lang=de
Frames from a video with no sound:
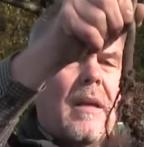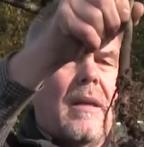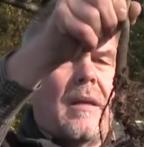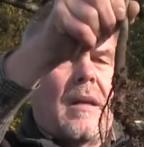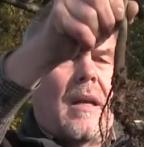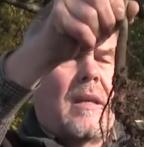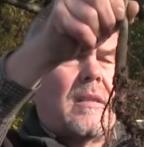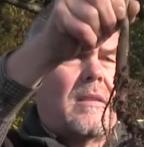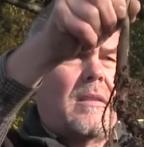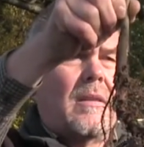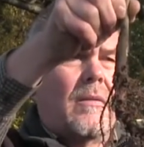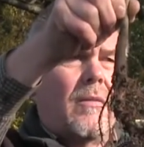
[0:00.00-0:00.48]

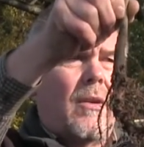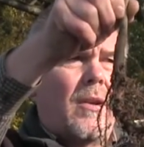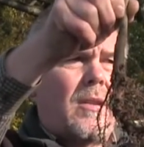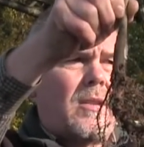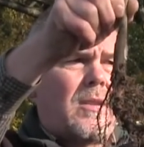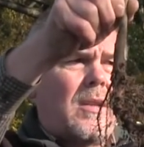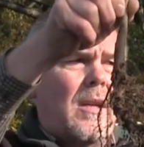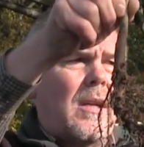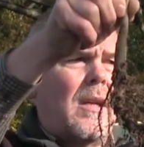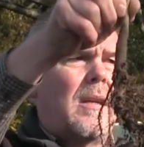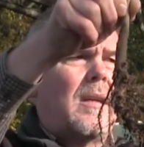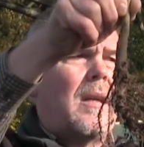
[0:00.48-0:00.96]
dass die
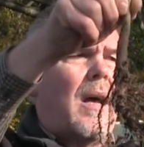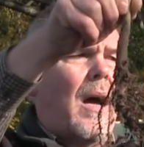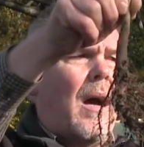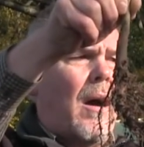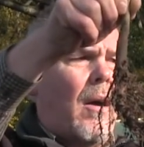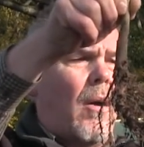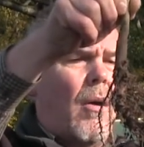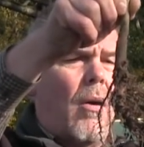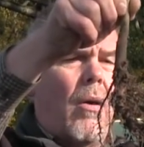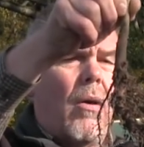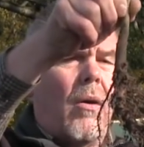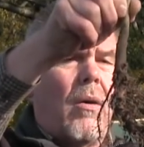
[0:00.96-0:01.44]
Wurzeln
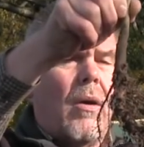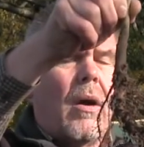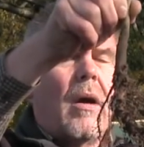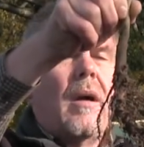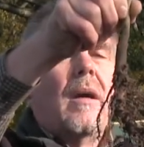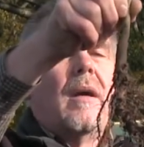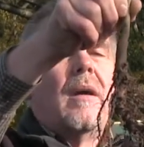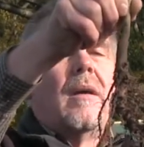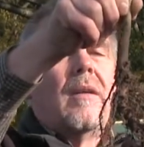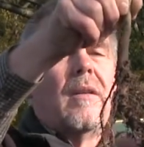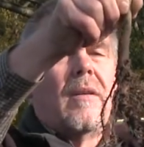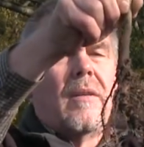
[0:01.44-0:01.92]
auch
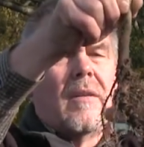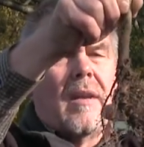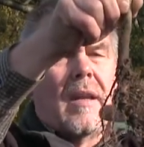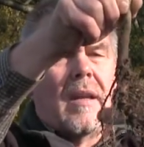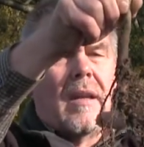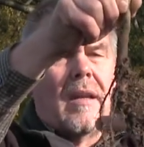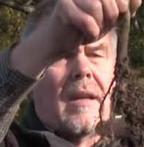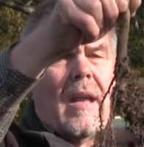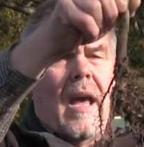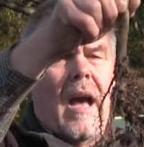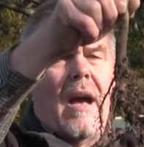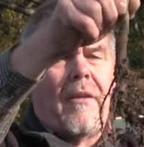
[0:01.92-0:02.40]

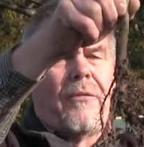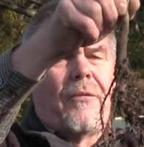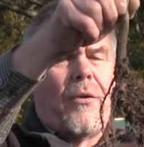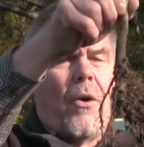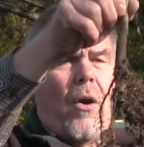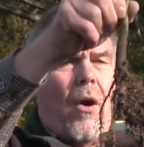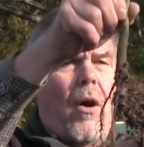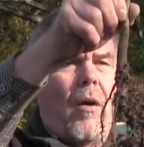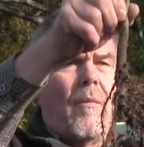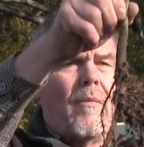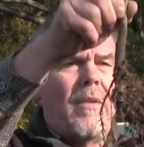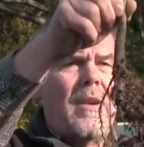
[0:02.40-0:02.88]
in der
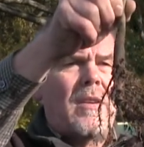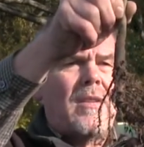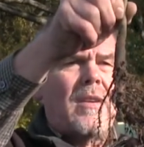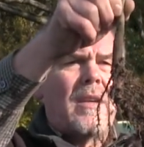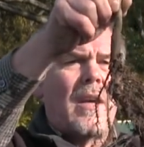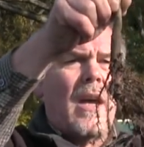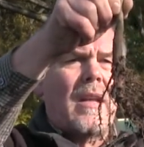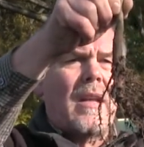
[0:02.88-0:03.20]
Form, wie sie